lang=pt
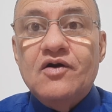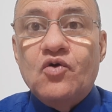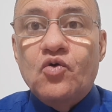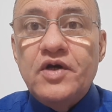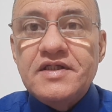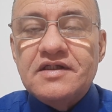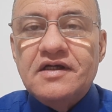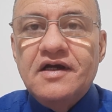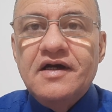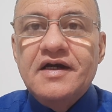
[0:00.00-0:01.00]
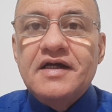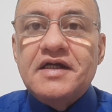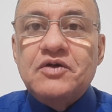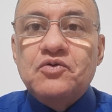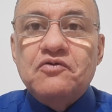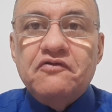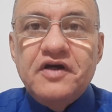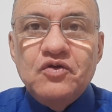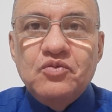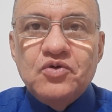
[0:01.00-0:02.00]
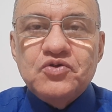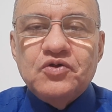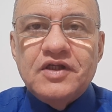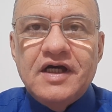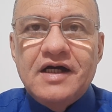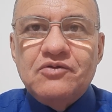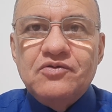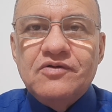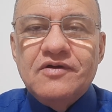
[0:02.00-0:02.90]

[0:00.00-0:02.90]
coisa que o governo Bolsonaro